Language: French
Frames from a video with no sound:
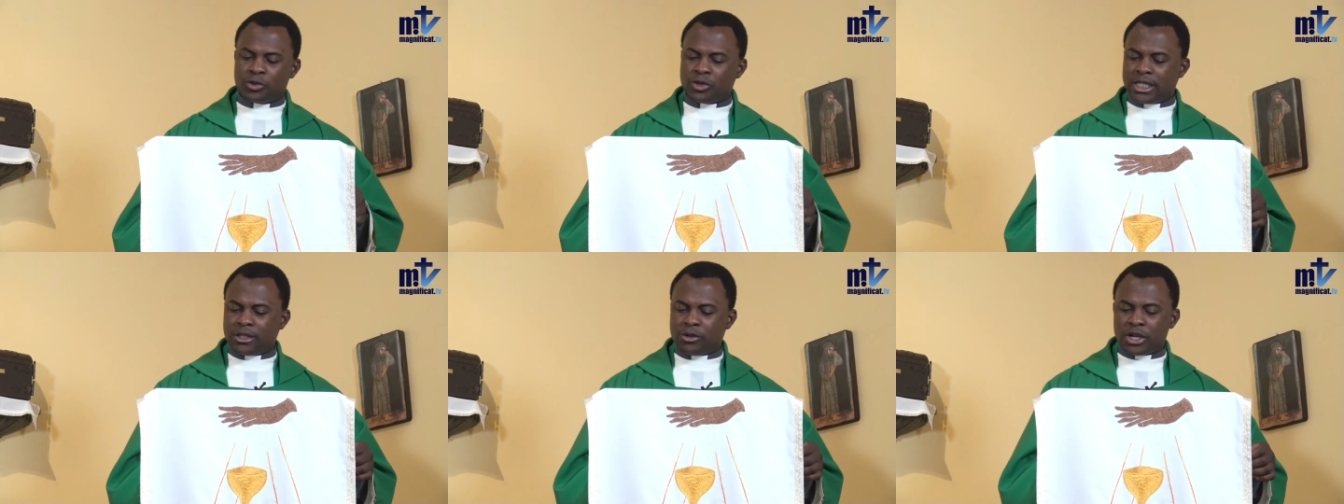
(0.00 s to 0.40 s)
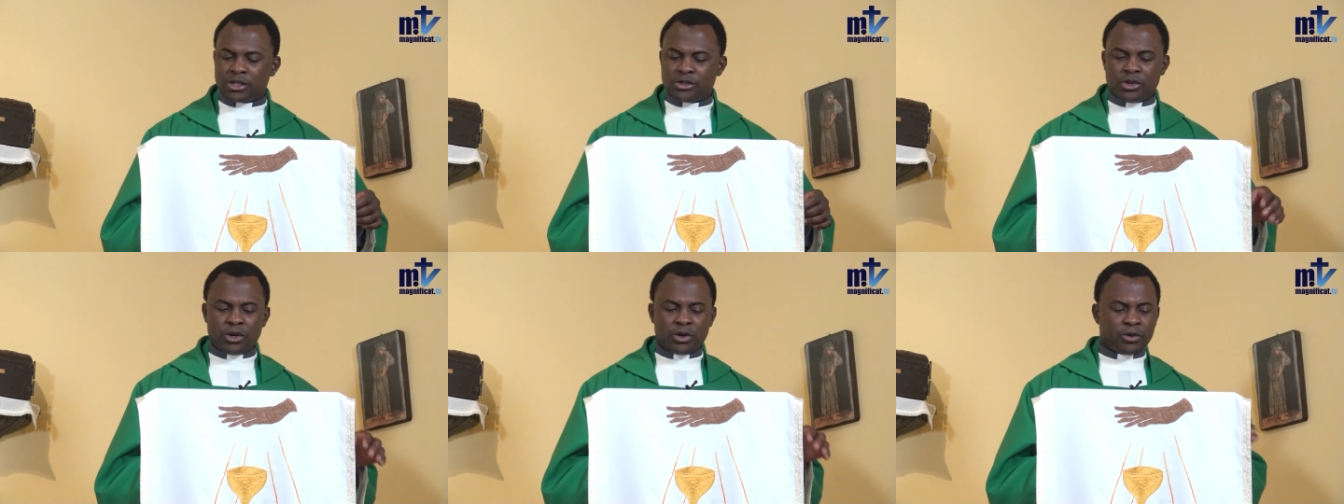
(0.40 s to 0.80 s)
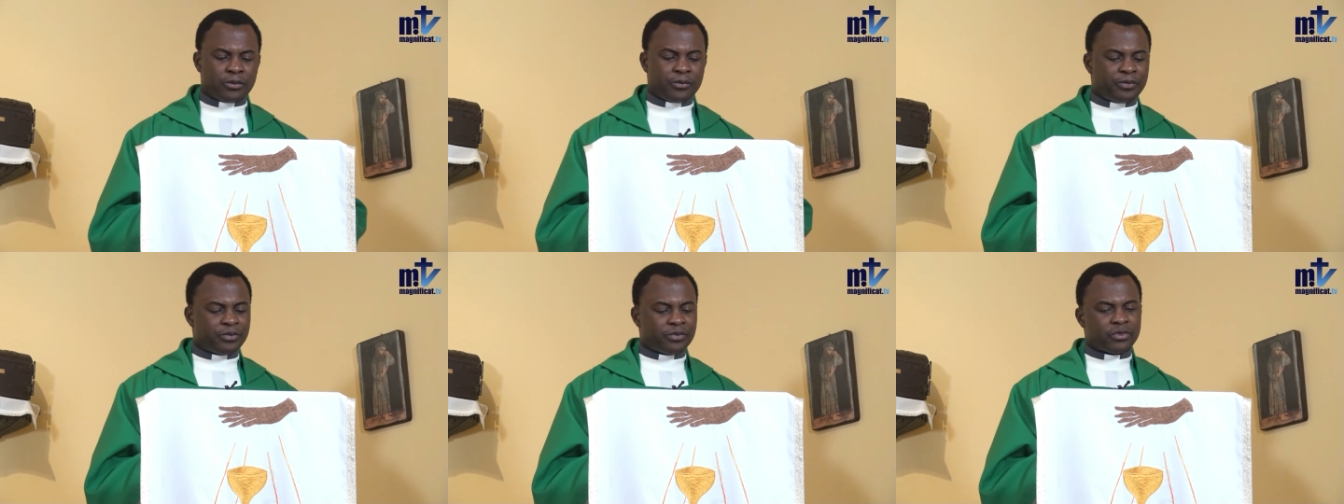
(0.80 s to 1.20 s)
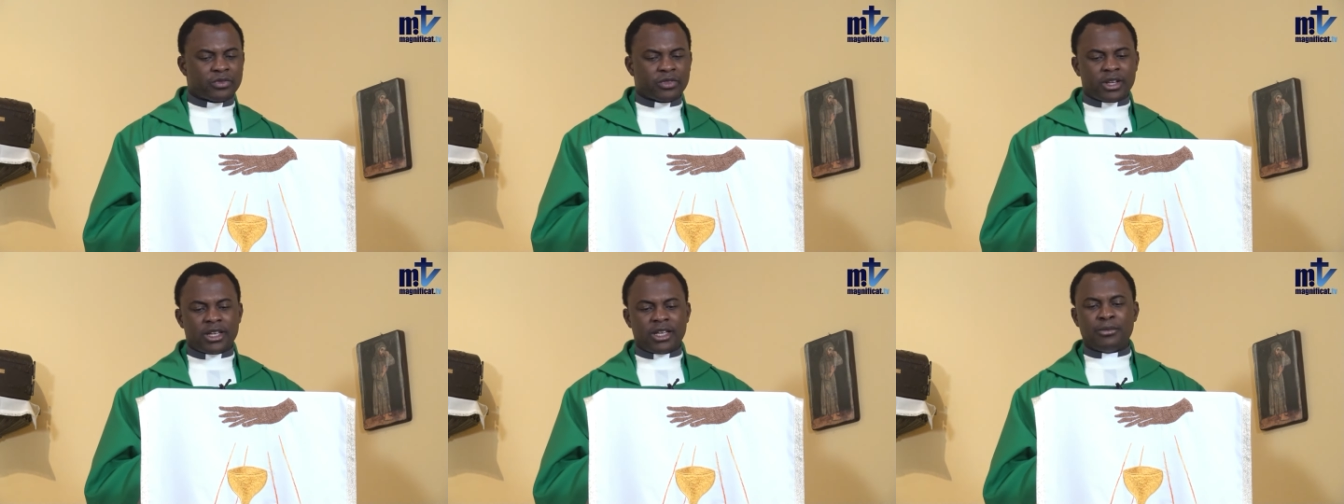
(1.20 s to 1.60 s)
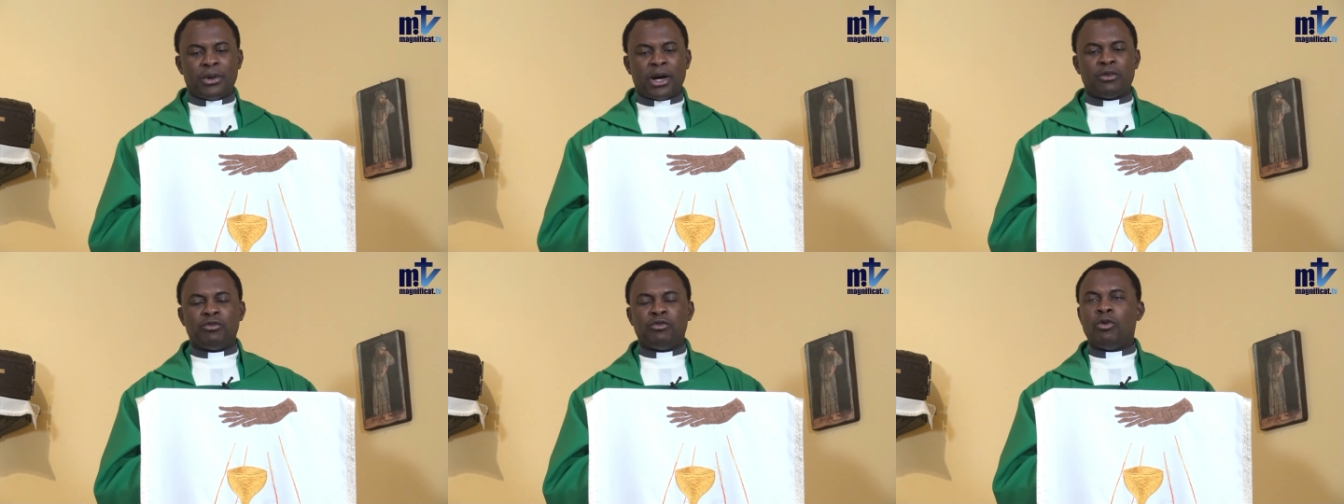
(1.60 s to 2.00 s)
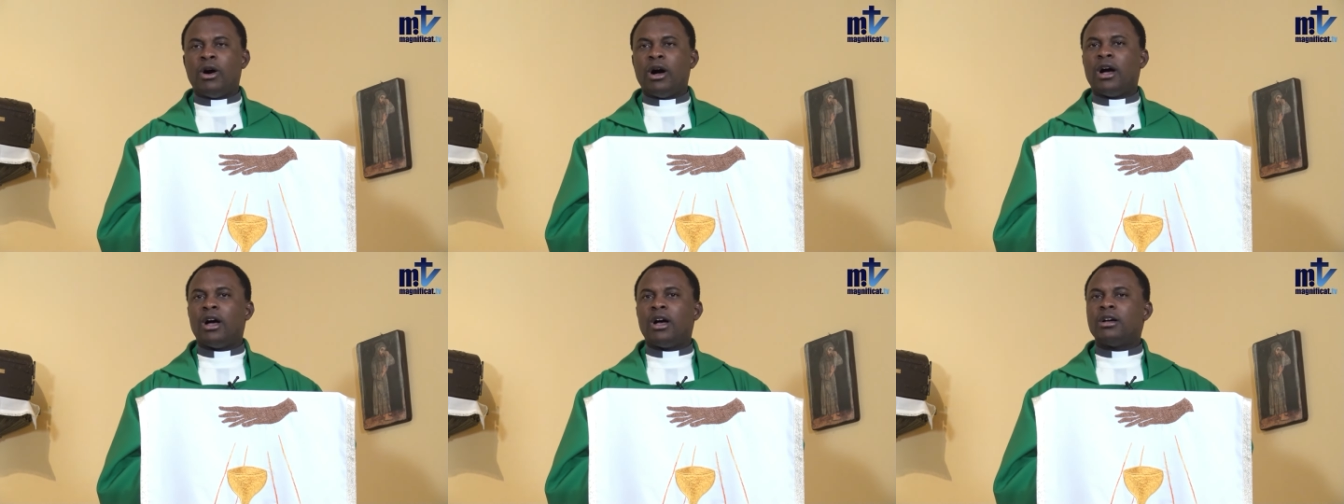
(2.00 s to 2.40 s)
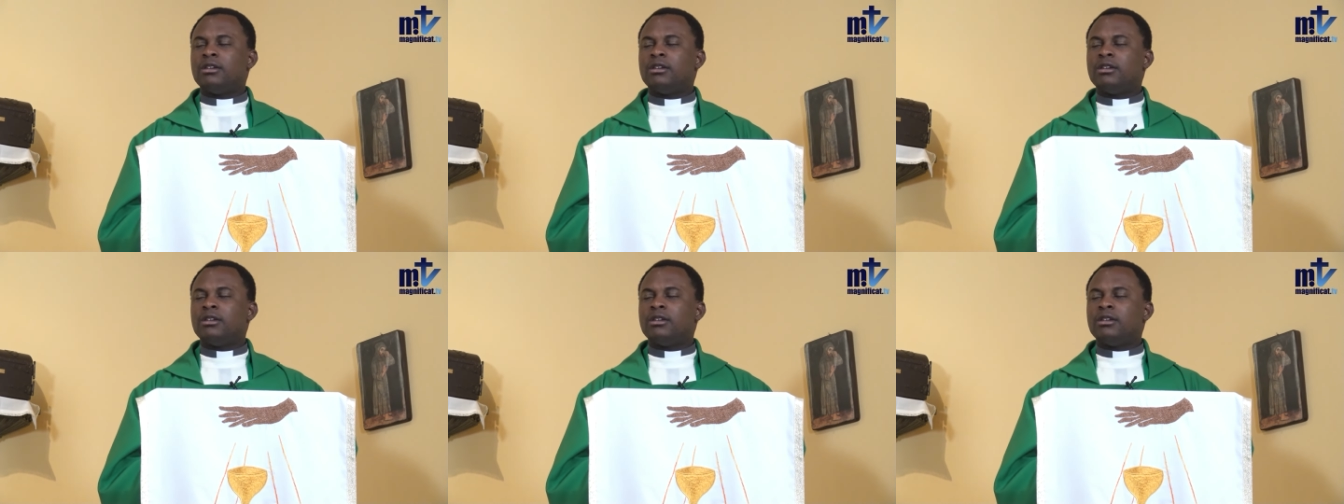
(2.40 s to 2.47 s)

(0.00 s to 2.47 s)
situation qui parfois